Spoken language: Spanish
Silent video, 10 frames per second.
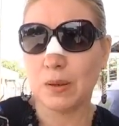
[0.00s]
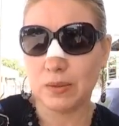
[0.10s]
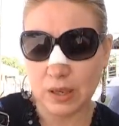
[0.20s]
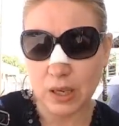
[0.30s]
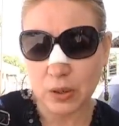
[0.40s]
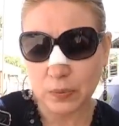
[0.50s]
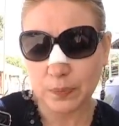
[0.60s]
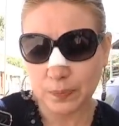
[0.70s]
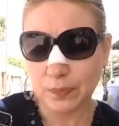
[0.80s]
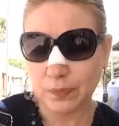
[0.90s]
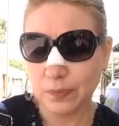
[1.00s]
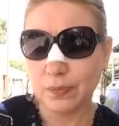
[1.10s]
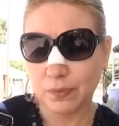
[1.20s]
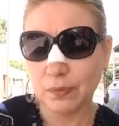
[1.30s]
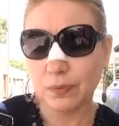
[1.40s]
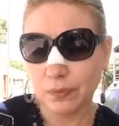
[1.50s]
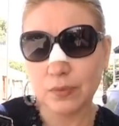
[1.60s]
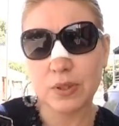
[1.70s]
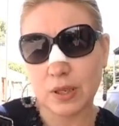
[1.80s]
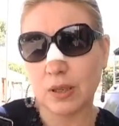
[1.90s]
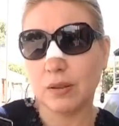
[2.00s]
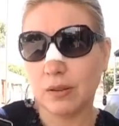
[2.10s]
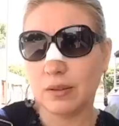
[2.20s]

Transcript: Sí, sí,